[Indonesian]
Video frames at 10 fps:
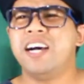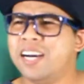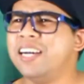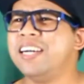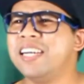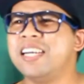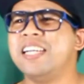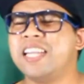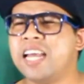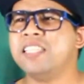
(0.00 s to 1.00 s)

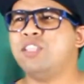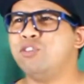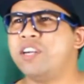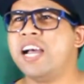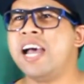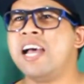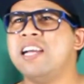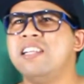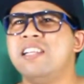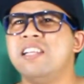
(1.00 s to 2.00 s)
Uh, dan
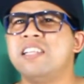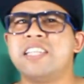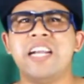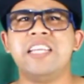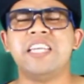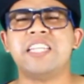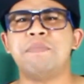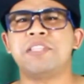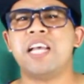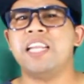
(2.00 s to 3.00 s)
juga tadi kita
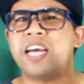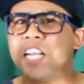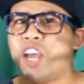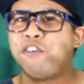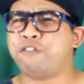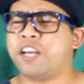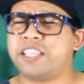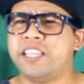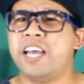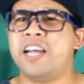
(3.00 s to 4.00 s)
bisa lihat
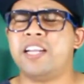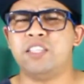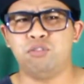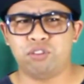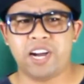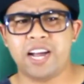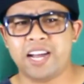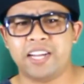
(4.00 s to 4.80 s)
efeknya dan juga